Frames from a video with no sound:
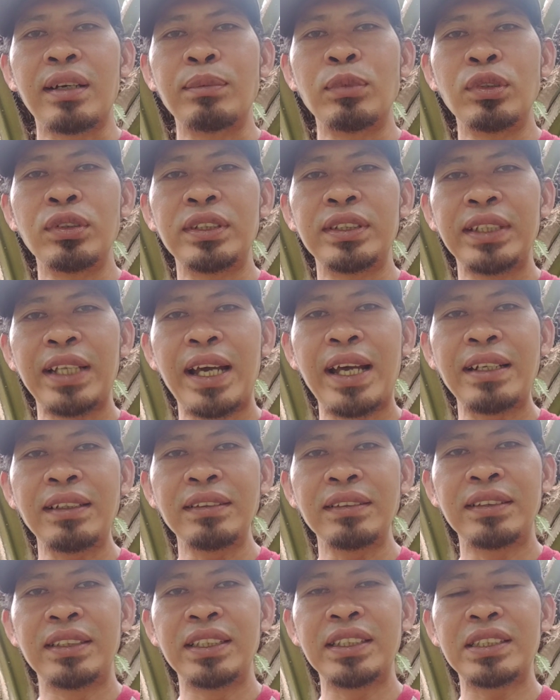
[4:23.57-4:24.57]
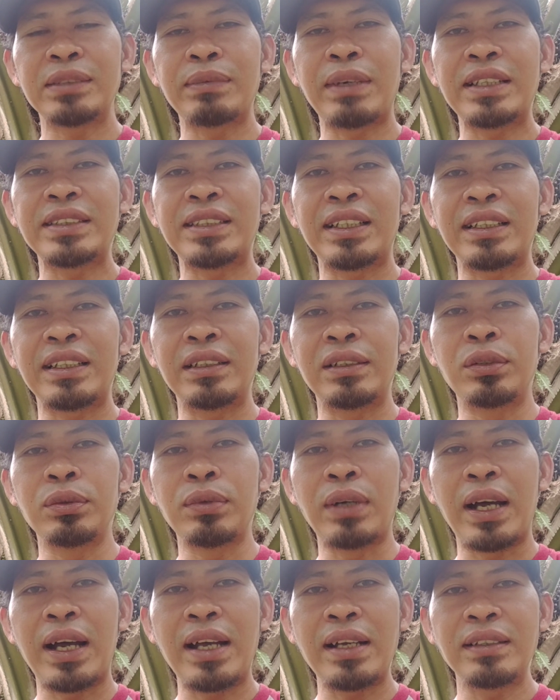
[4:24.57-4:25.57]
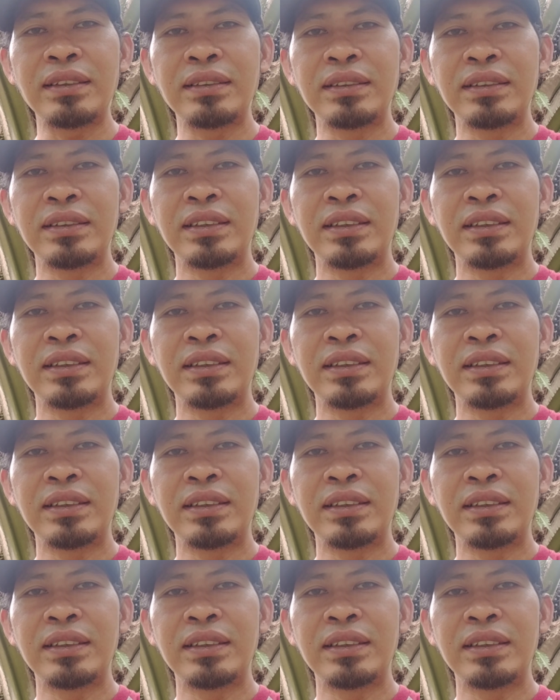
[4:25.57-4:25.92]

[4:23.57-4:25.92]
Kemudian di semester kedua